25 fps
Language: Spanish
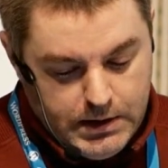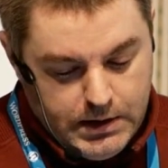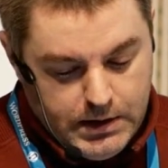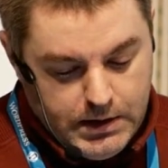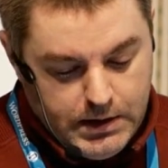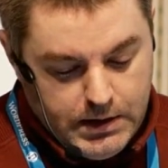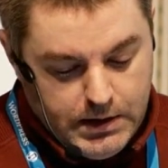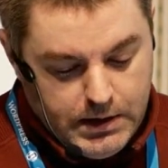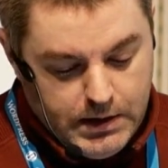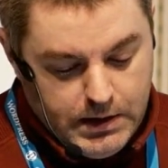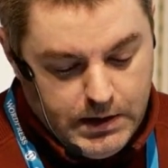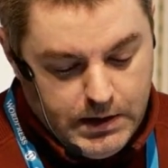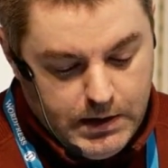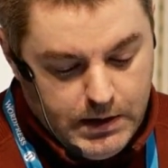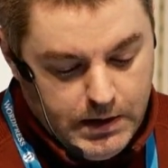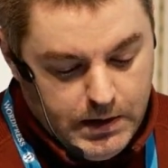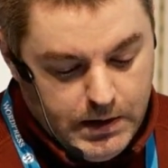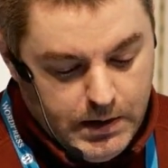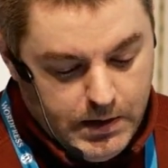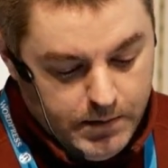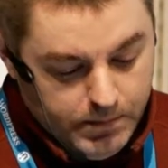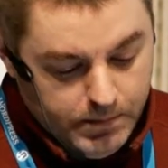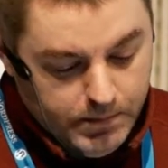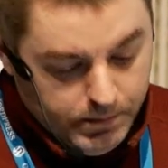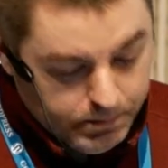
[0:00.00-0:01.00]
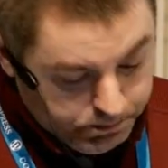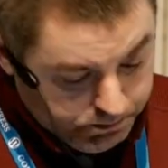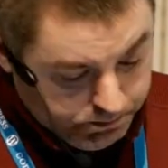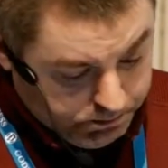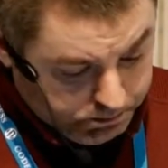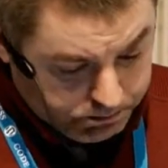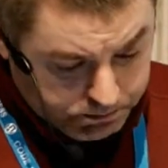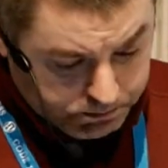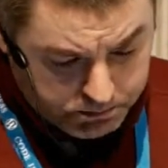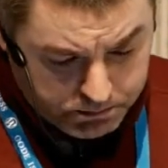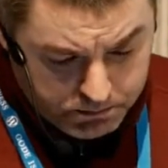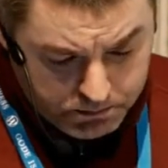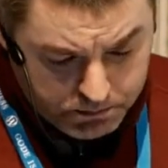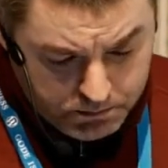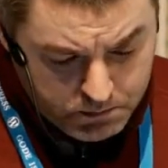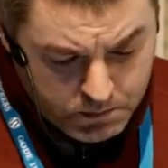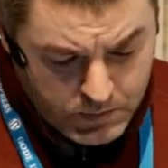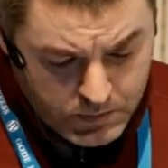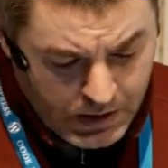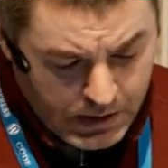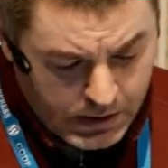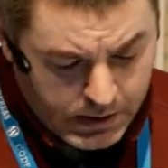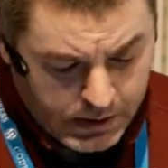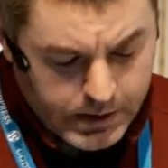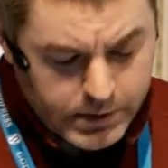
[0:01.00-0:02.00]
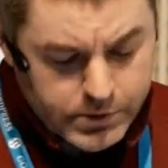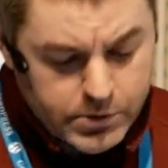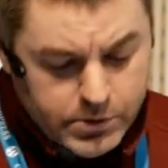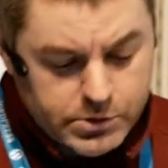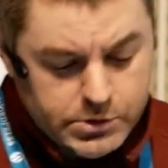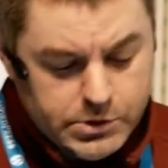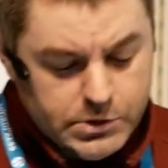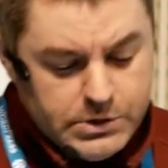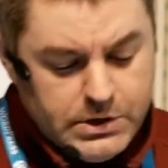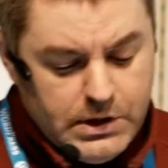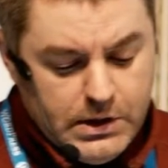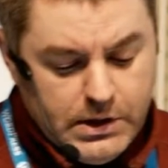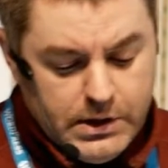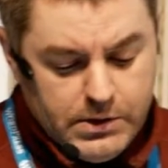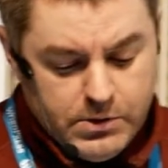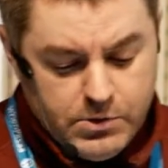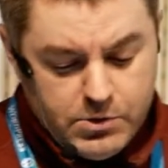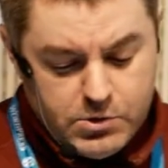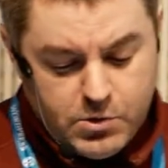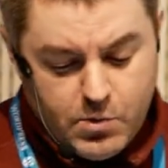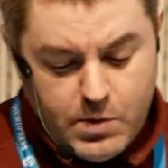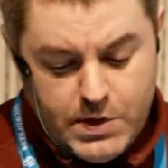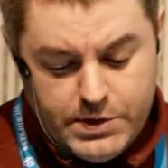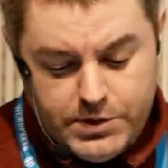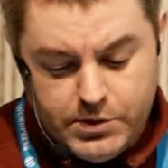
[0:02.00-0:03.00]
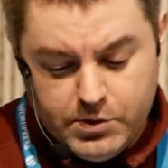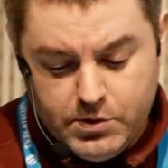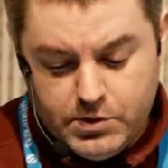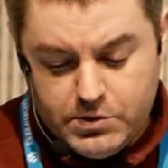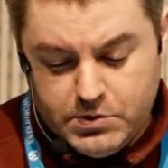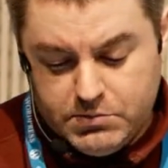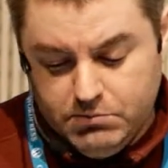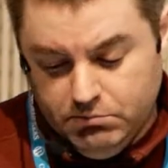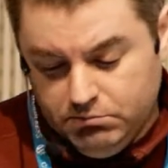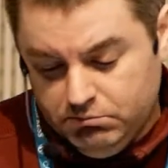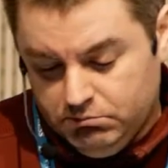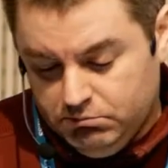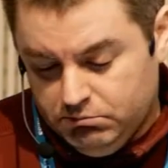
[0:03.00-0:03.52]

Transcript: Eh, el 502 y el 504